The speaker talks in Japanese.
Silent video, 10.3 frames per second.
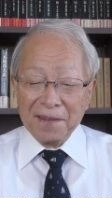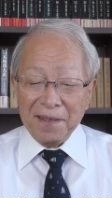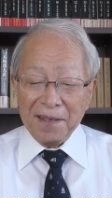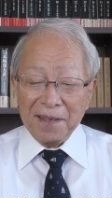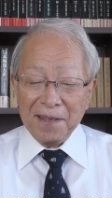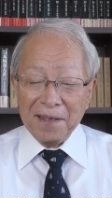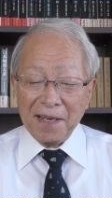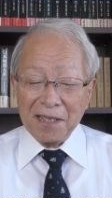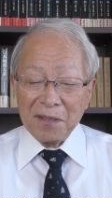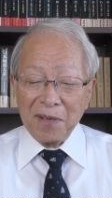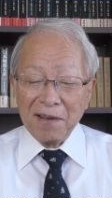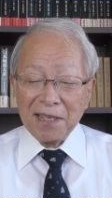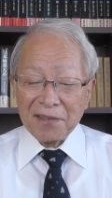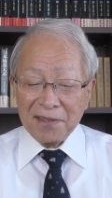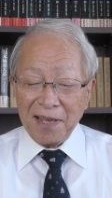えー、初めは
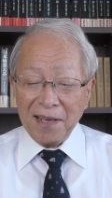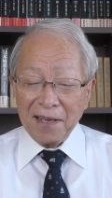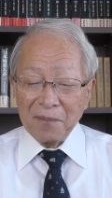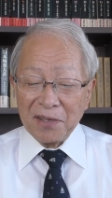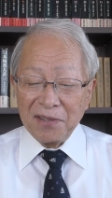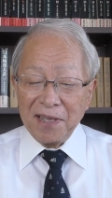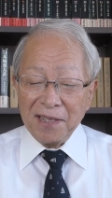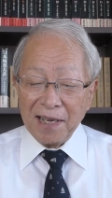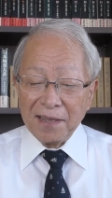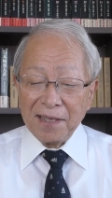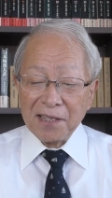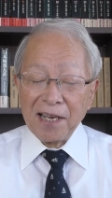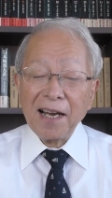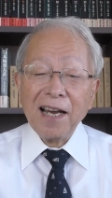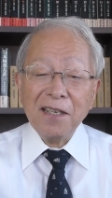ですね、まあ、すでにあった
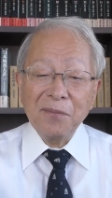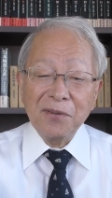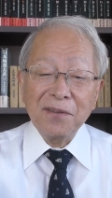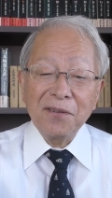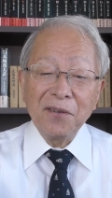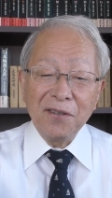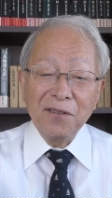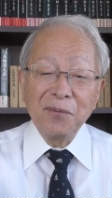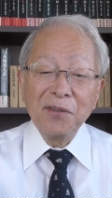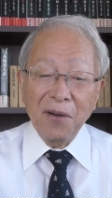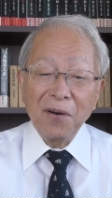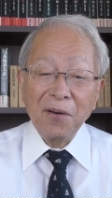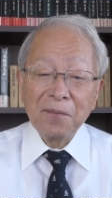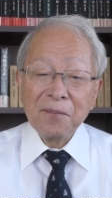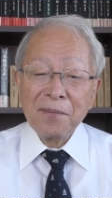社会部という部
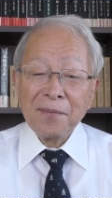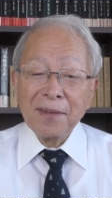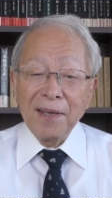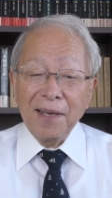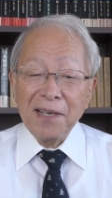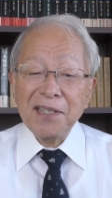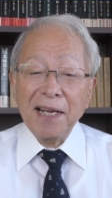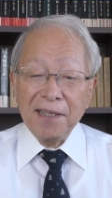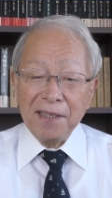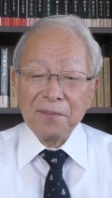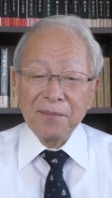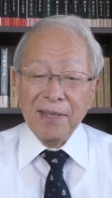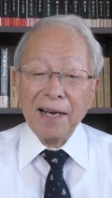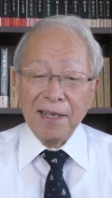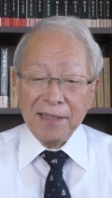の、えー、下に
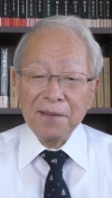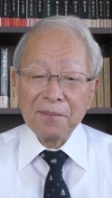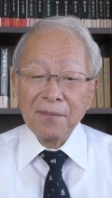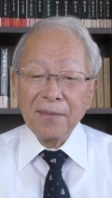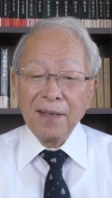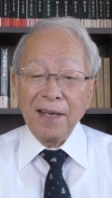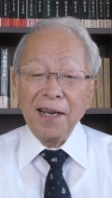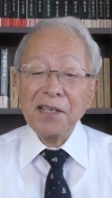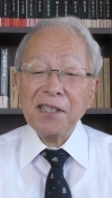中に歴